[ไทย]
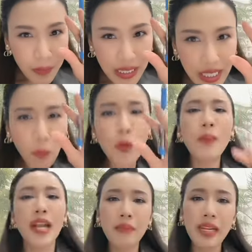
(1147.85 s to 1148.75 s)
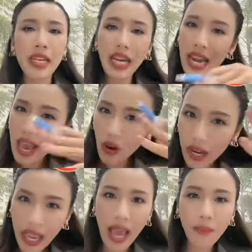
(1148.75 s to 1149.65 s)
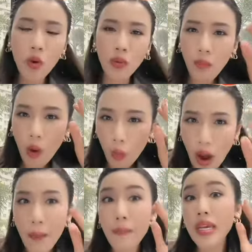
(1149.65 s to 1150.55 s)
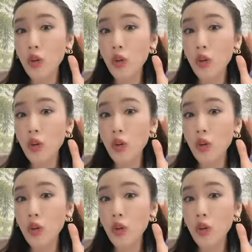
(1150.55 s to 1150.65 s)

ไปจับเว็บพนันมินนี่แล้วขยายผลพบว่า